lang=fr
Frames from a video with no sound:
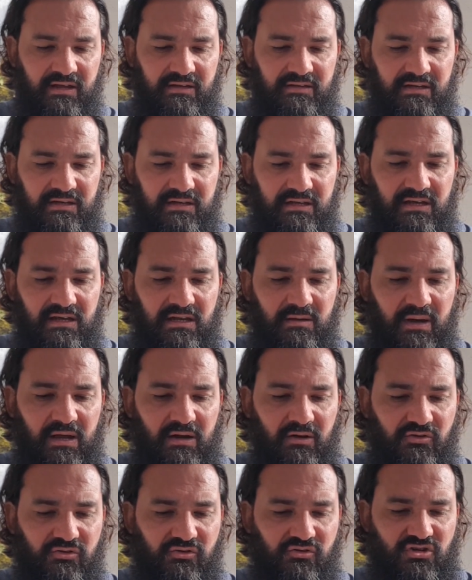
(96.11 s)
intrigué les
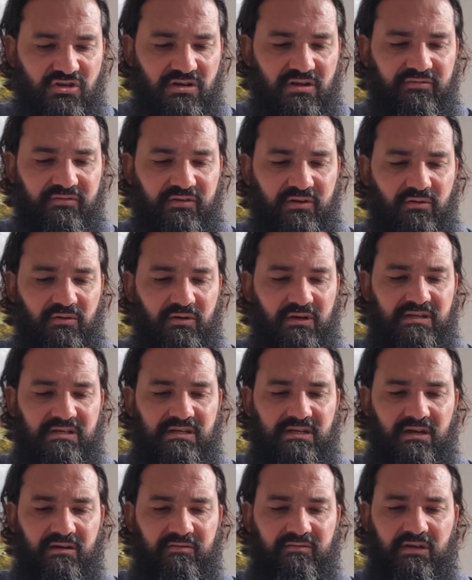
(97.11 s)
balances quand j'avais fait le
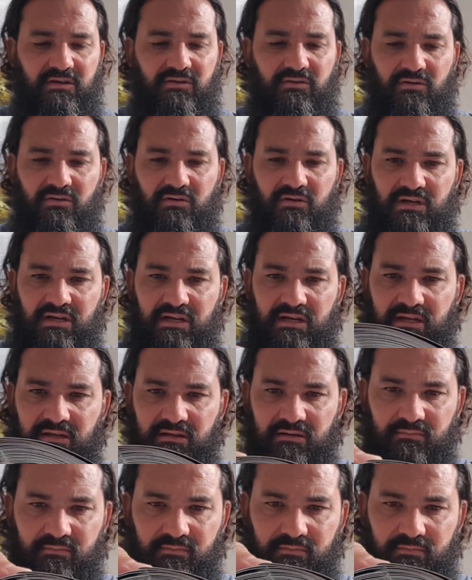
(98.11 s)
reading avec euh, Lily.